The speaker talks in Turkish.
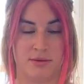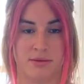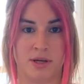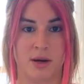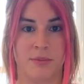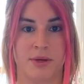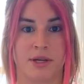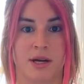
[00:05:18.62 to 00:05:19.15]

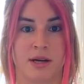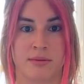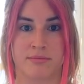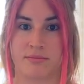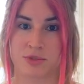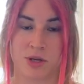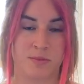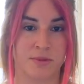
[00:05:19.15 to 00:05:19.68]
kamera,
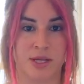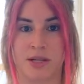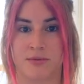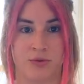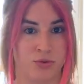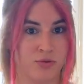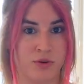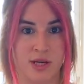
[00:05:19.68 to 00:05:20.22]
cep
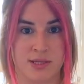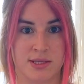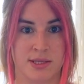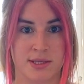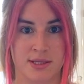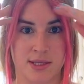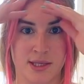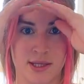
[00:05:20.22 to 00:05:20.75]
telefonu
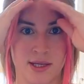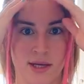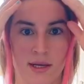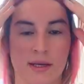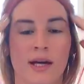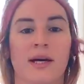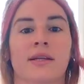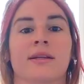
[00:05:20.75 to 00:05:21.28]
vasıtasıyla
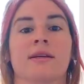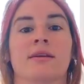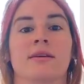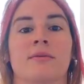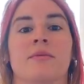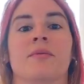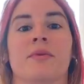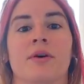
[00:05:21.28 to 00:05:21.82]
yani
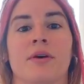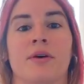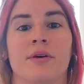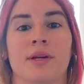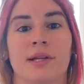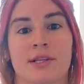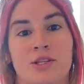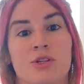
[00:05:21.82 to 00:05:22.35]
e,
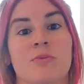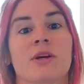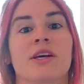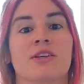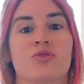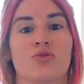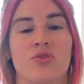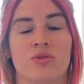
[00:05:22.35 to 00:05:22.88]
iletişime
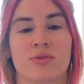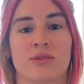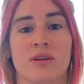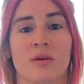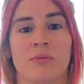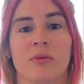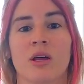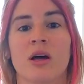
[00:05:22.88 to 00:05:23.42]
geçiyor
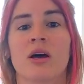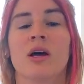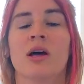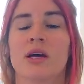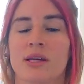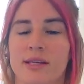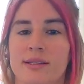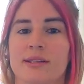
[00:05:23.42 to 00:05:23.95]
olsam da
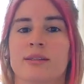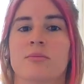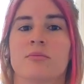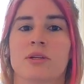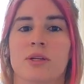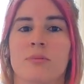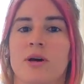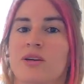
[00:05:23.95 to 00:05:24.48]
inanın
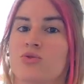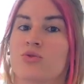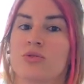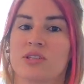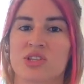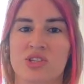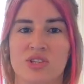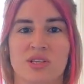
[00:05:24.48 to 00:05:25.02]
bana ben
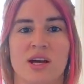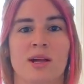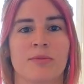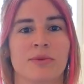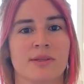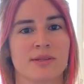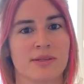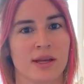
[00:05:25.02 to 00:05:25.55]
çok dijital
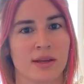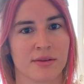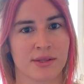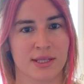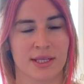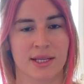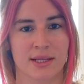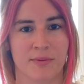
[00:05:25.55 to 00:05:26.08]
bir insan
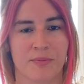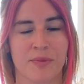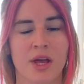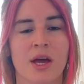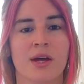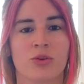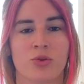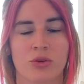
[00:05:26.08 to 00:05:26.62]
değilim.
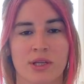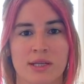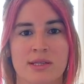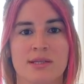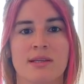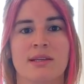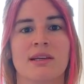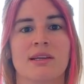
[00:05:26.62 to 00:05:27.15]

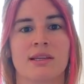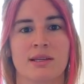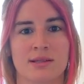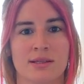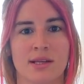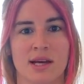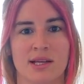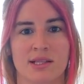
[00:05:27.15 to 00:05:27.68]
Dolayısıyla
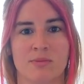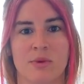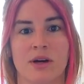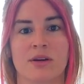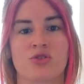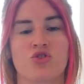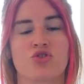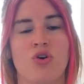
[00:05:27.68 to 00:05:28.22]
yazı
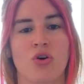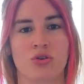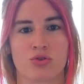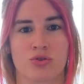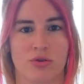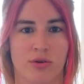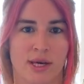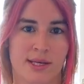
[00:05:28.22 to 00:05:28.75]
yazmak çok
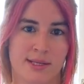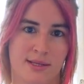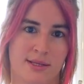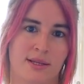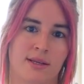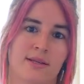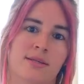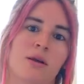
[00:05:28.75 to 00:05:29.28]
çok
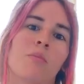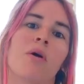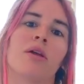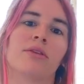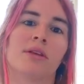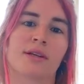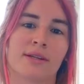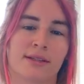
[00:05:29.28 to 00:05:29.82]
eski
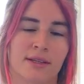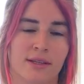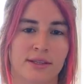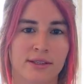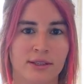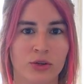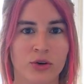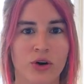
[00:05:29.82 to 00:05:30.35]
zamanlara
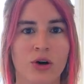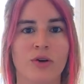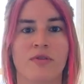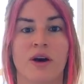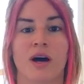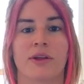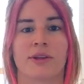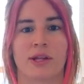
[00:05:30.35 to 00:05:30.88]
dayanıyor
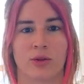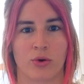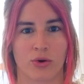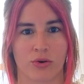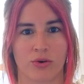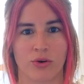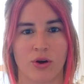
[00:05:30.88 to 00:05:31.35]
ve analog.